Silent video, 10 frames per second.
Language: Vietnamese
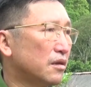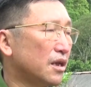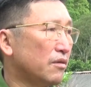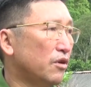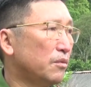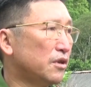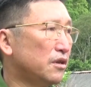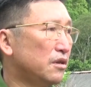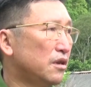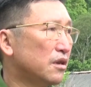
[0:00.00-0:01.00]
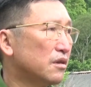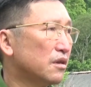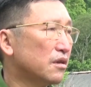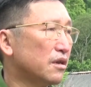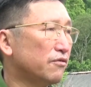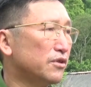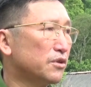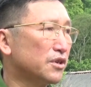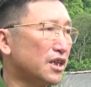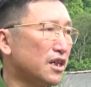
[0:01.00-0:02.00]
làm hòm thư, làm phiếu
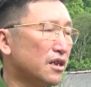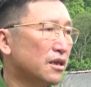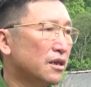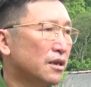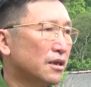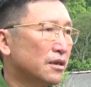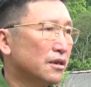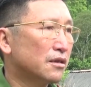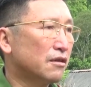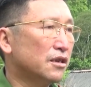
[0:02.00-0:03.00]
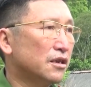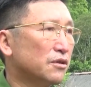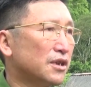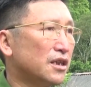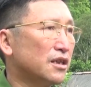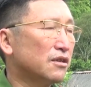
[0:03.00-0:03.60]
tố giác. Sau khi tố giác